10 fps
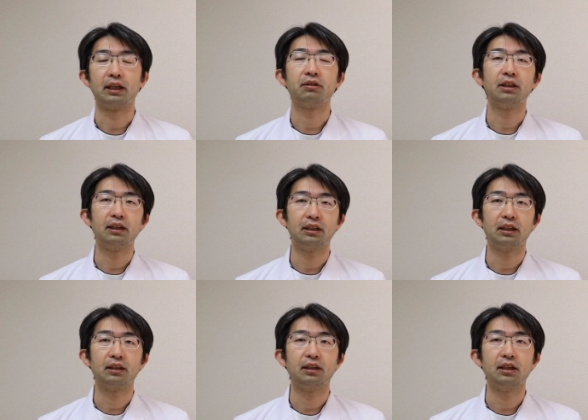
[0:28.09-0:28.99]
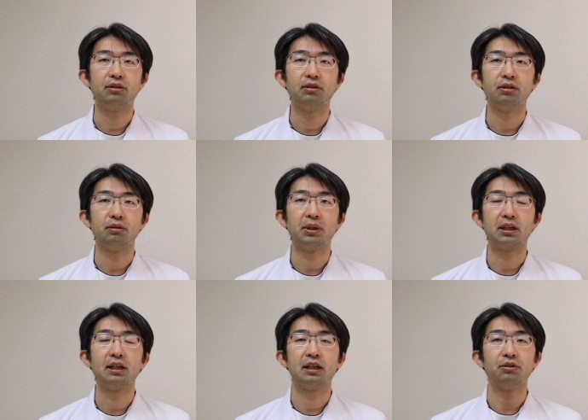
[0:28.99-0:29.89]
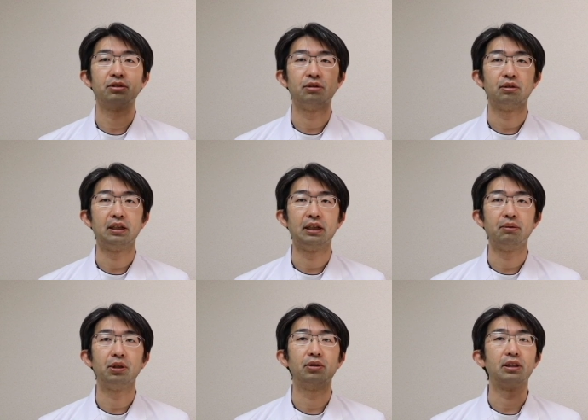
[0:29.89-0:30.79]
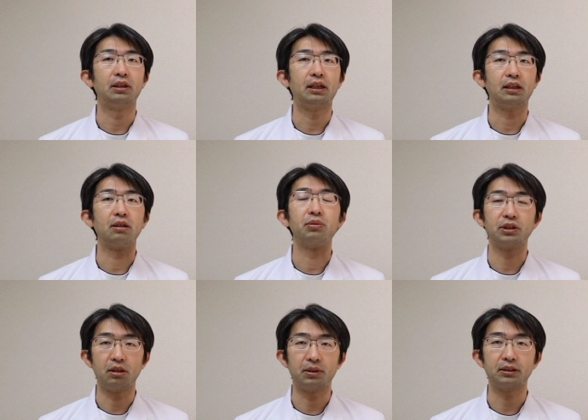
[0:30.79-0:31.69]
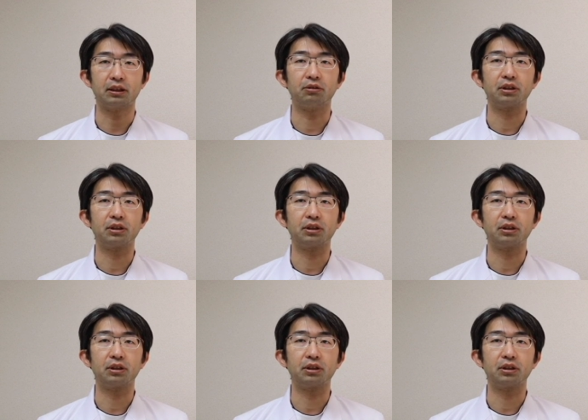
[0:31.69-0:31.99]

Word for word: たくさんやっている、まあ、眼科の、えー、病院で勤務していました。